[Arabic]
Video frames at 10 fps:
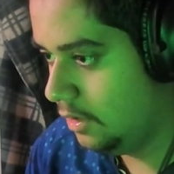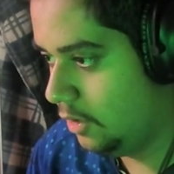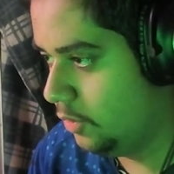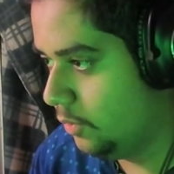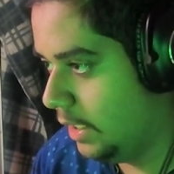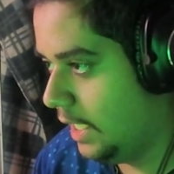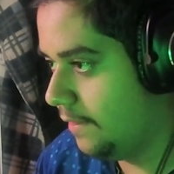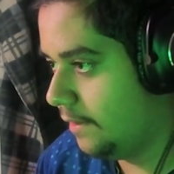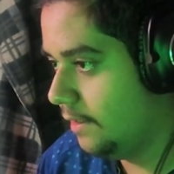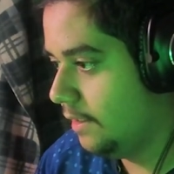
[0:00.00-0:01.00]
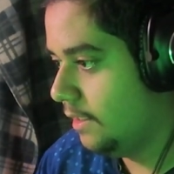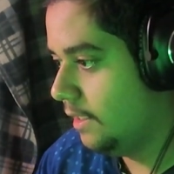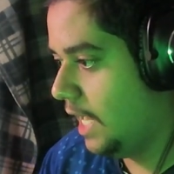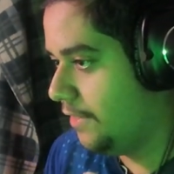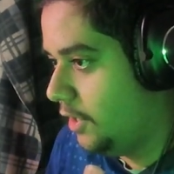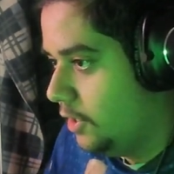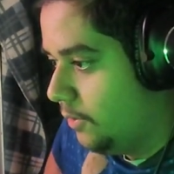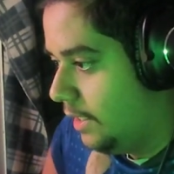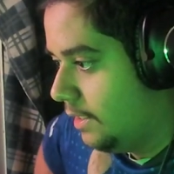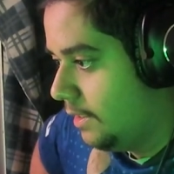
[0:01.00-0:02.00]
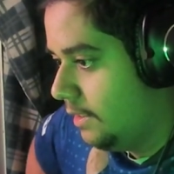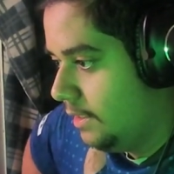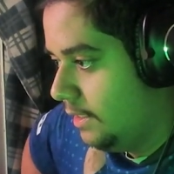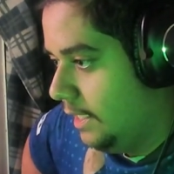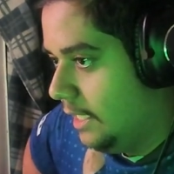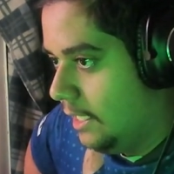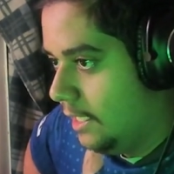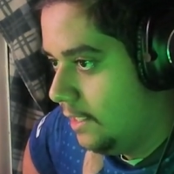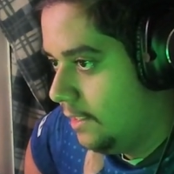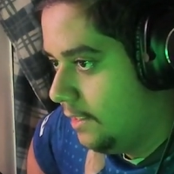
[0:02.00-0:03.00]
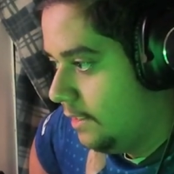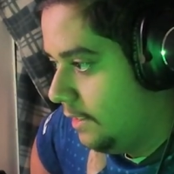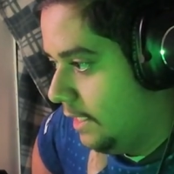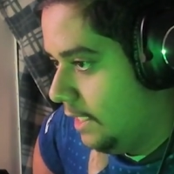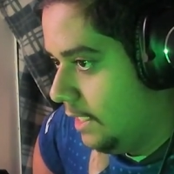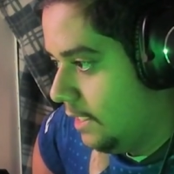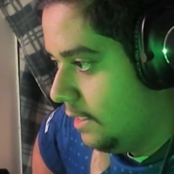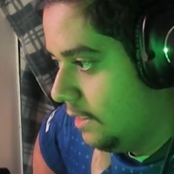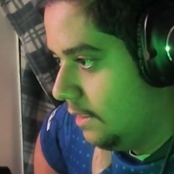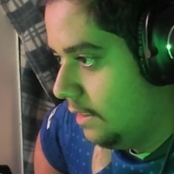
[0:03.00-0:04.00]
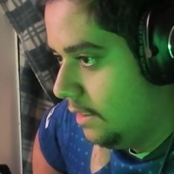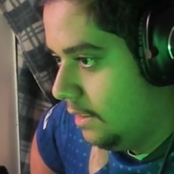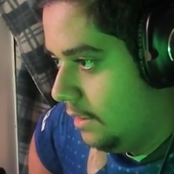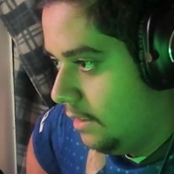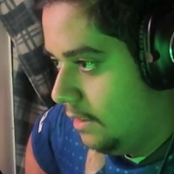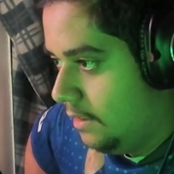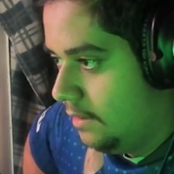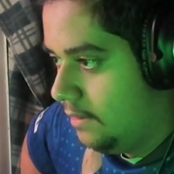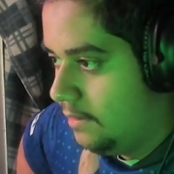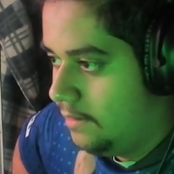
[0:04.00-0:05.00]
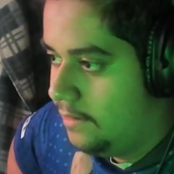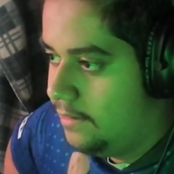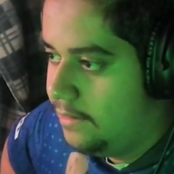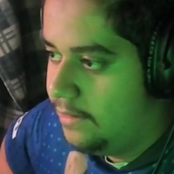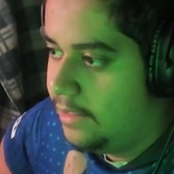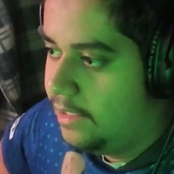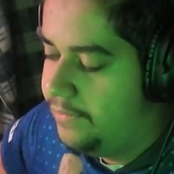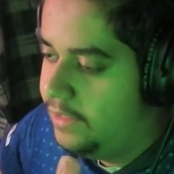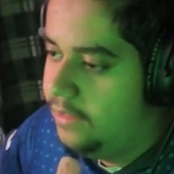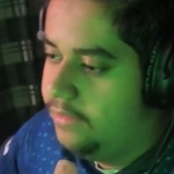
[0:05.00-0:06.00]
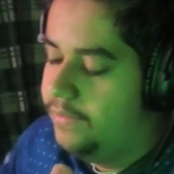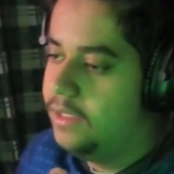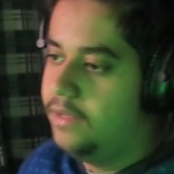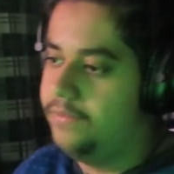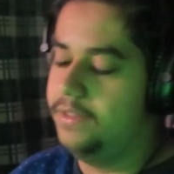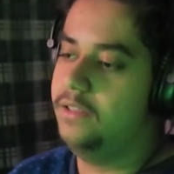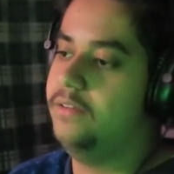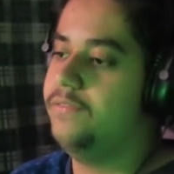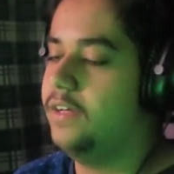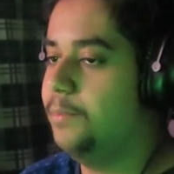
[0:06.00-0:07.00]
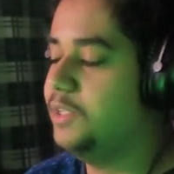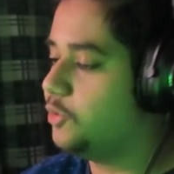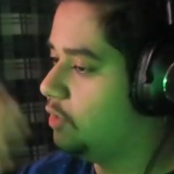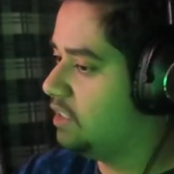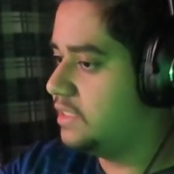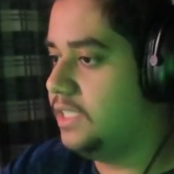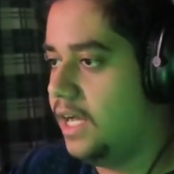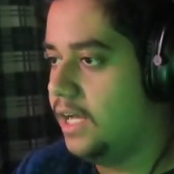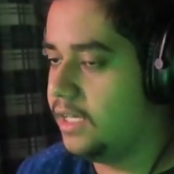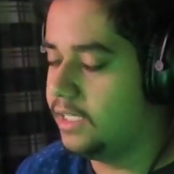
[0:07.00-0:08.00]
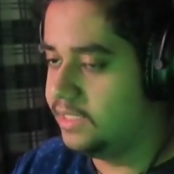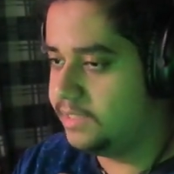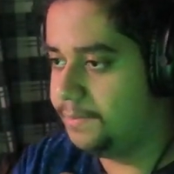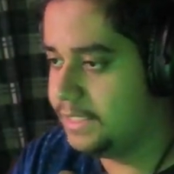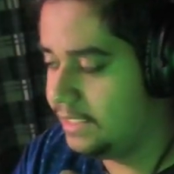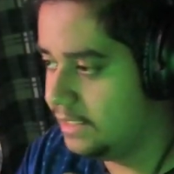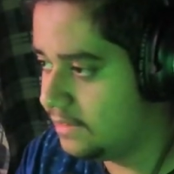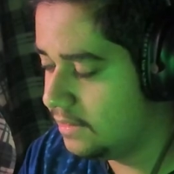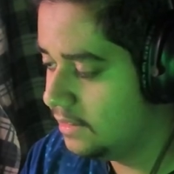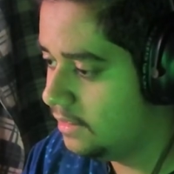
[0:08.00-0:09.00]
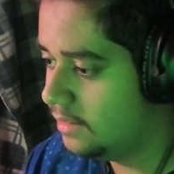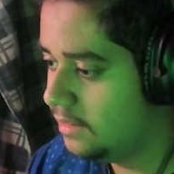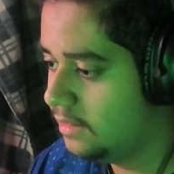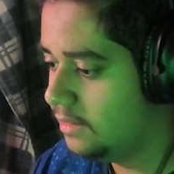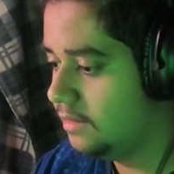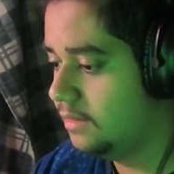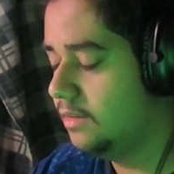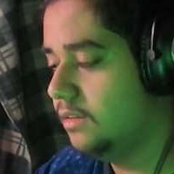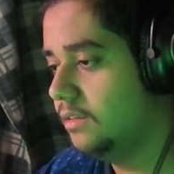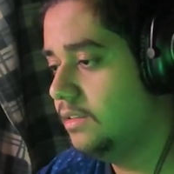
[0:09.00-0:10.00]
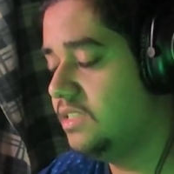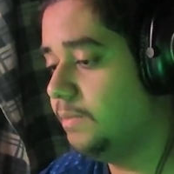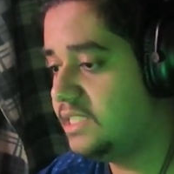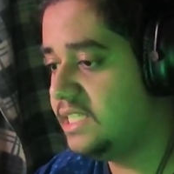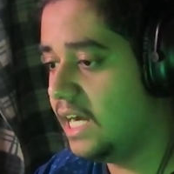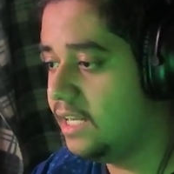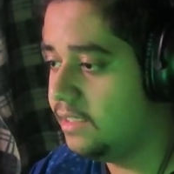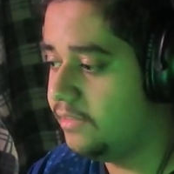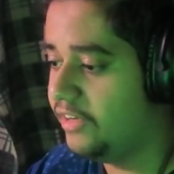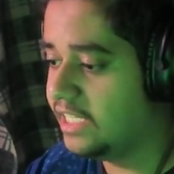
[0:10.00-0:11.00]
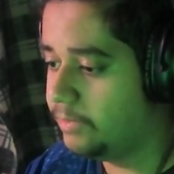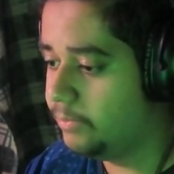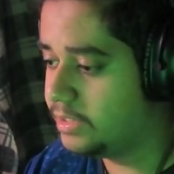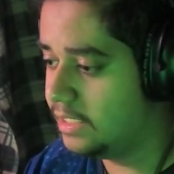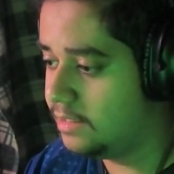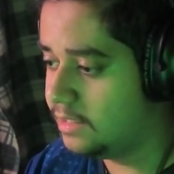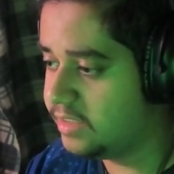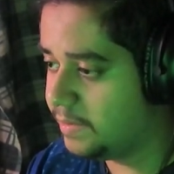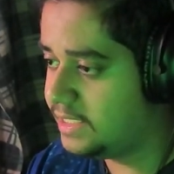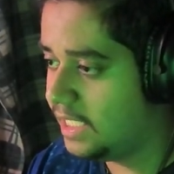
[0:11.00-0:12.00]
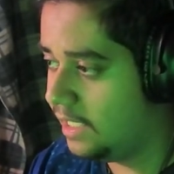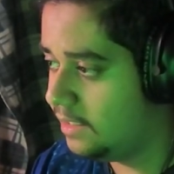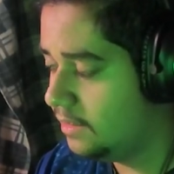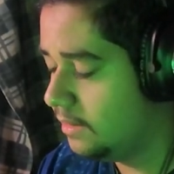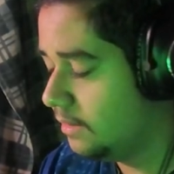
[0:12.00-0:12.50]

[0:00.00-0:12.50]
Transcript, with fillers: حلوه هذه هذه حلوه يلا يلا إيه خفيفة خفيفة مترو خش يا أخي خش بعدين أنت تتمشى لي في الهجمة المرتدة تتمشى لي